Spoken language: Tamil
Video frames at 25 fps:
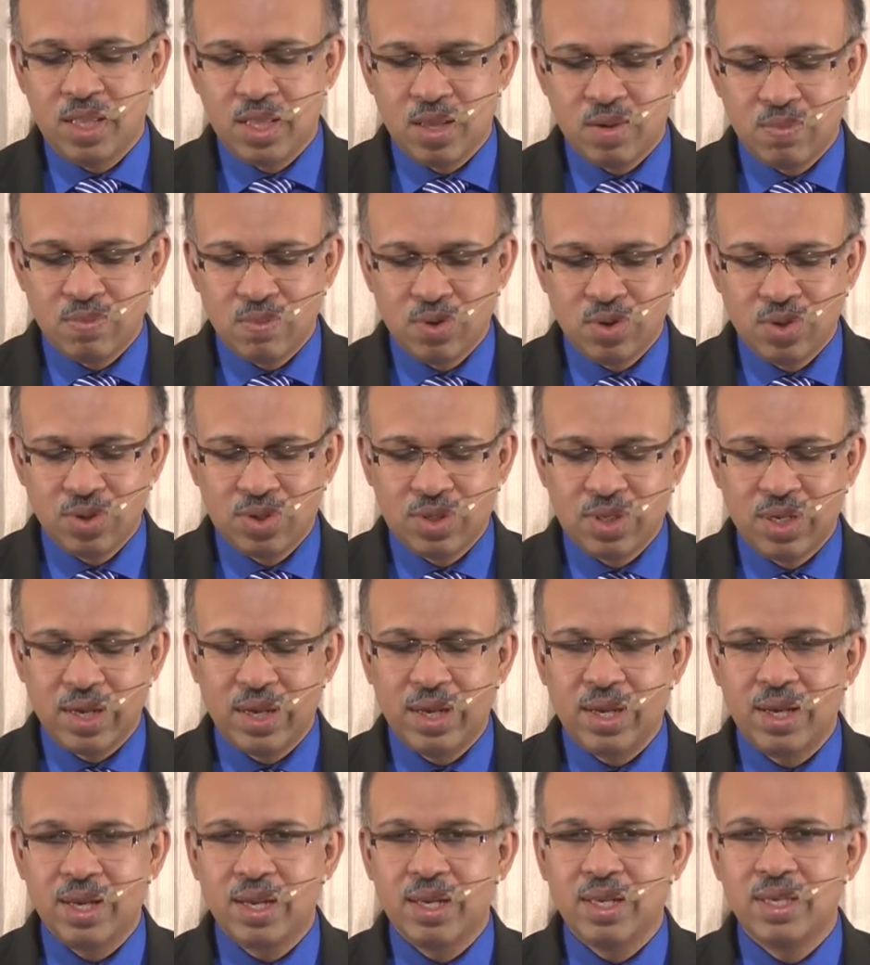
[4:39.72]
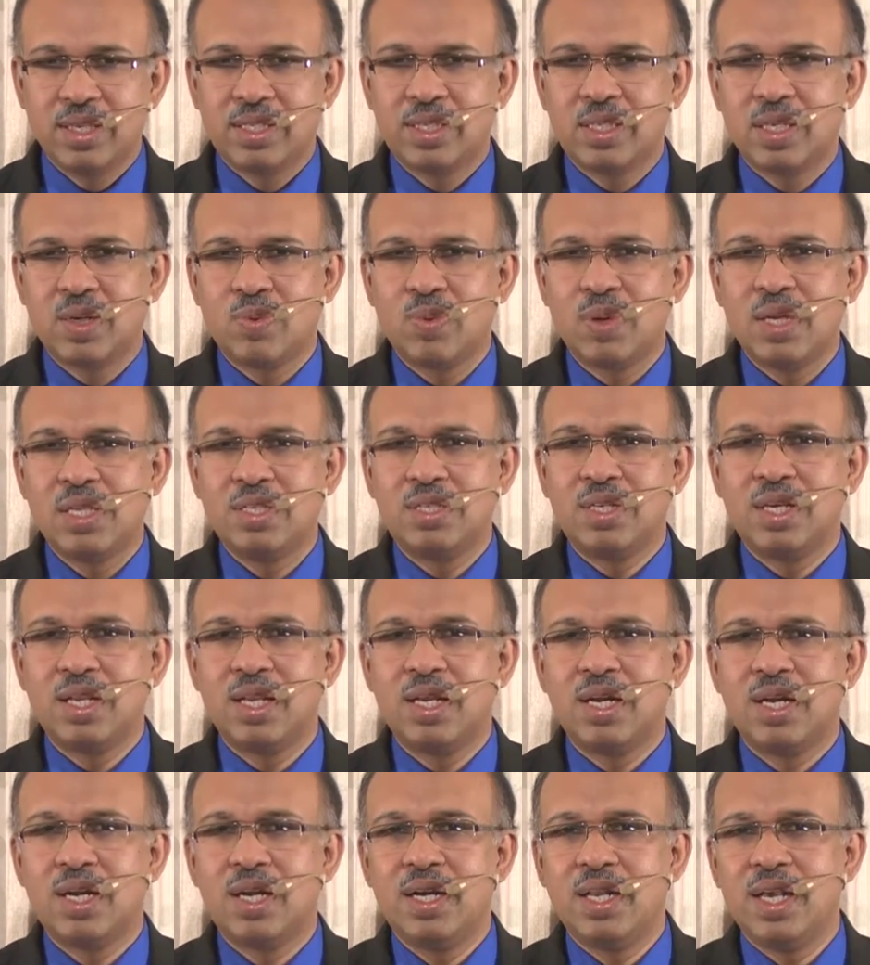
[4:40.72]
இந்த மோசே இஸ்ரவேல்
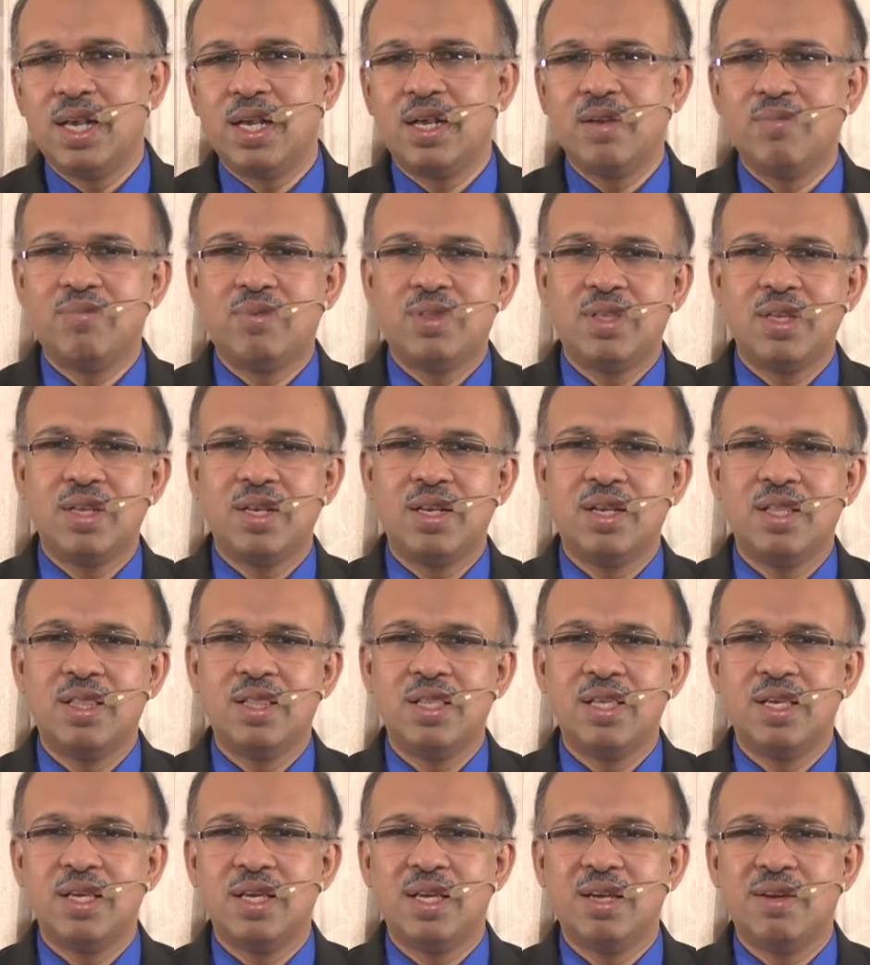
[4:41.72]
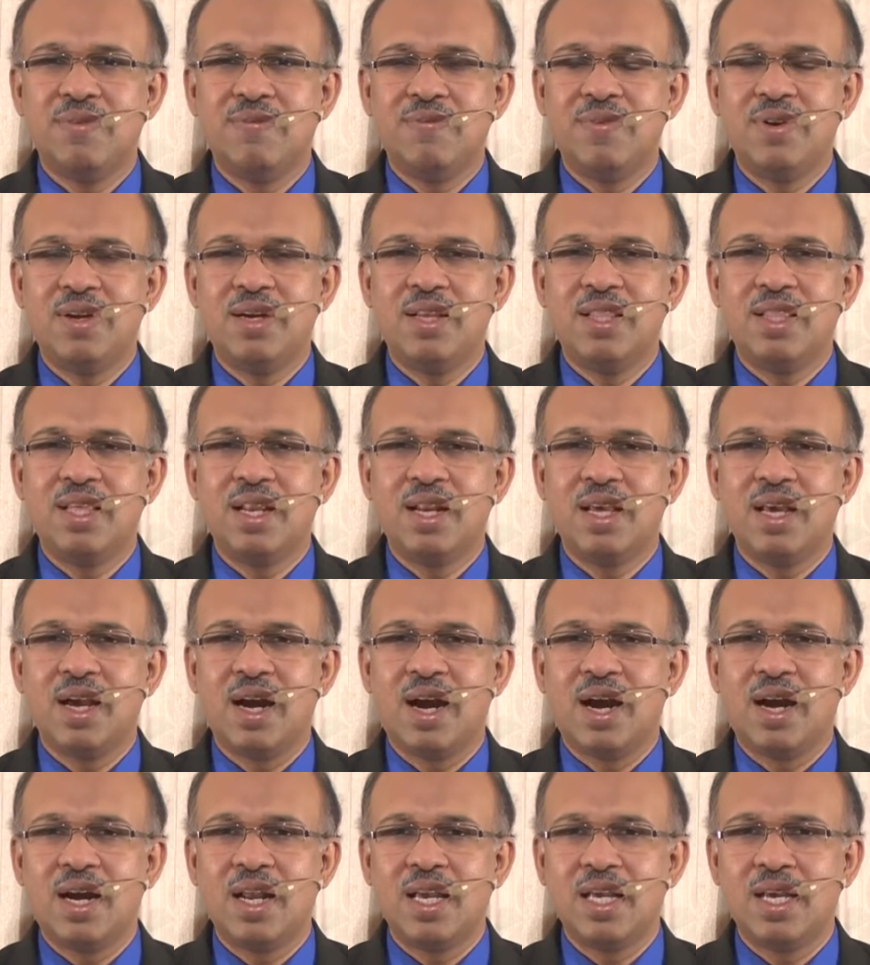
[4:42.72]
ஜனங்கள் எகிப்திலிருந்து விடுதலை
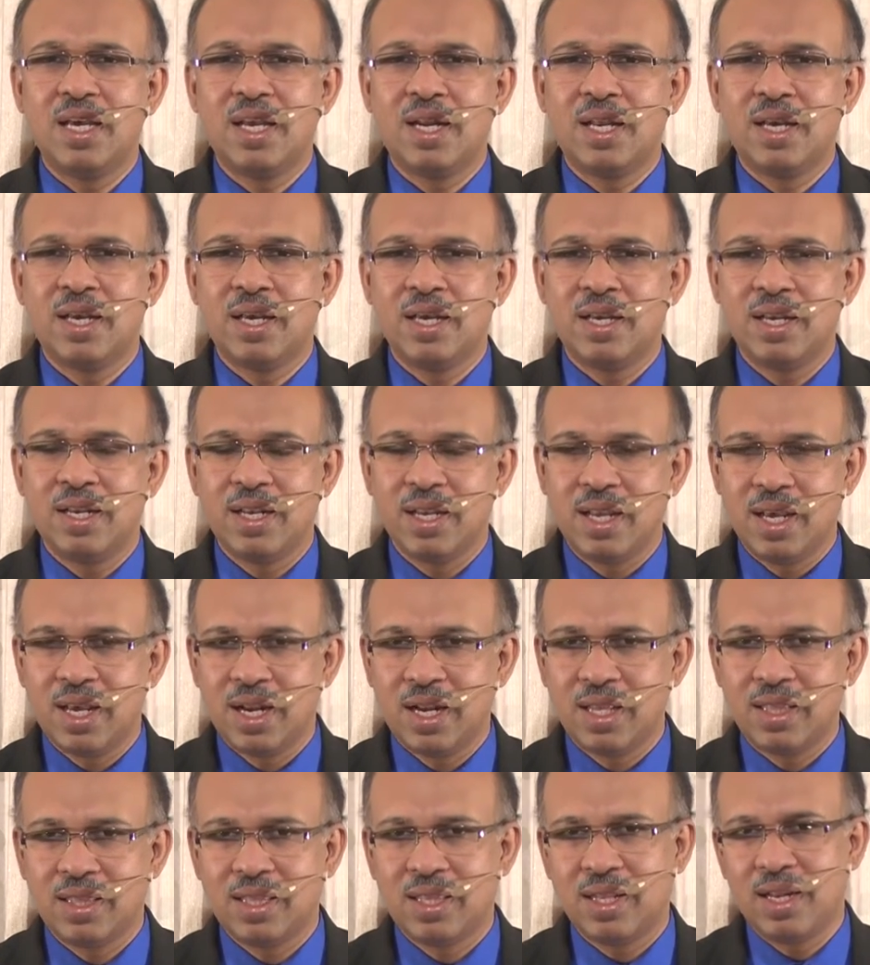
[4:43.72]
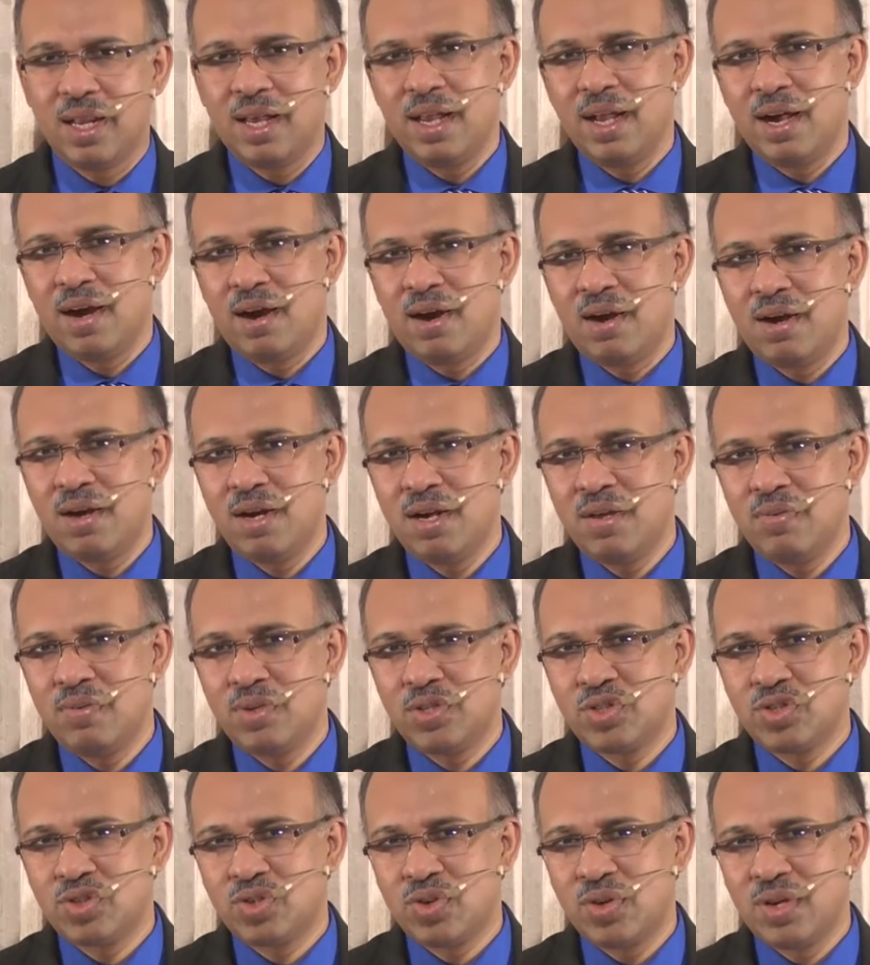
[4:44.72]
அடைகிற நேரத்தில்
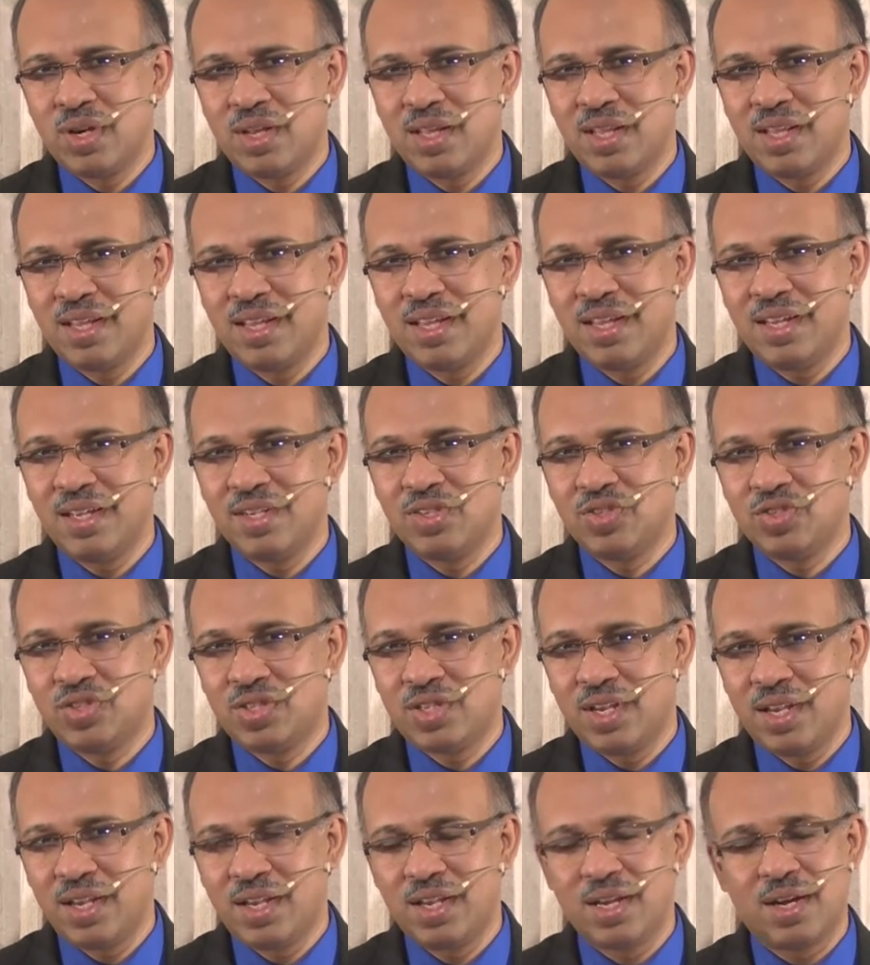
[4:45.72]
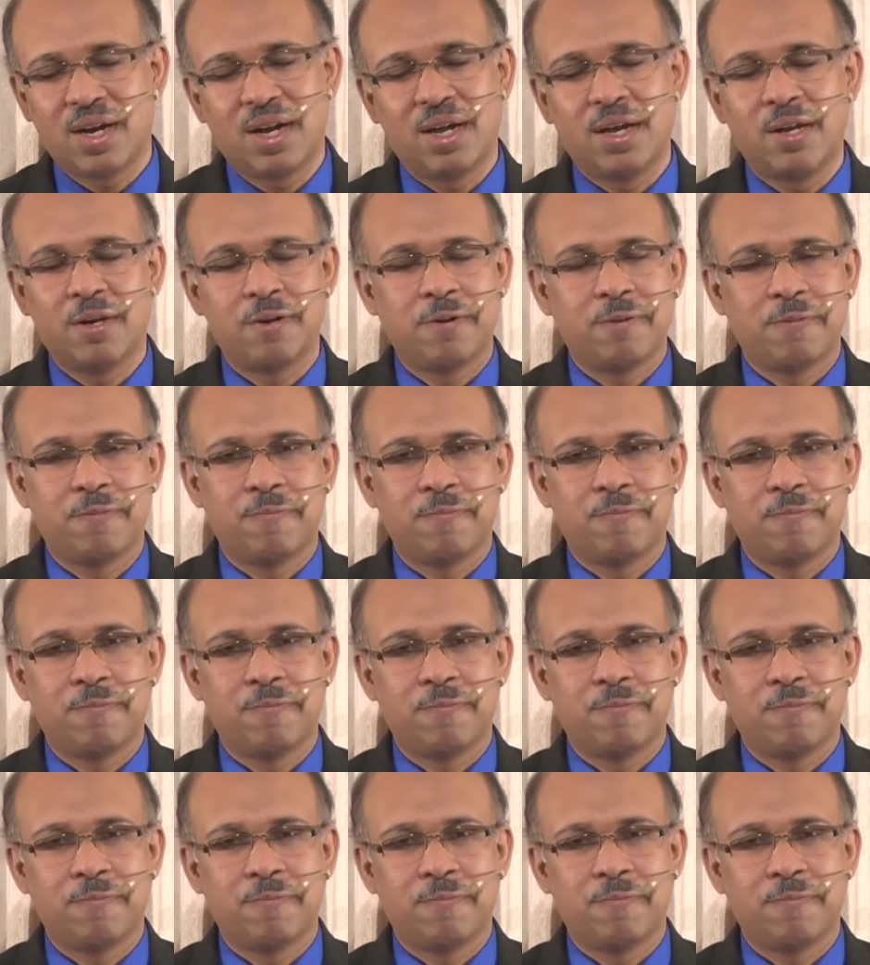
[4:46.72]
ஆண்டவர் சொன்னதை செய்கிறான்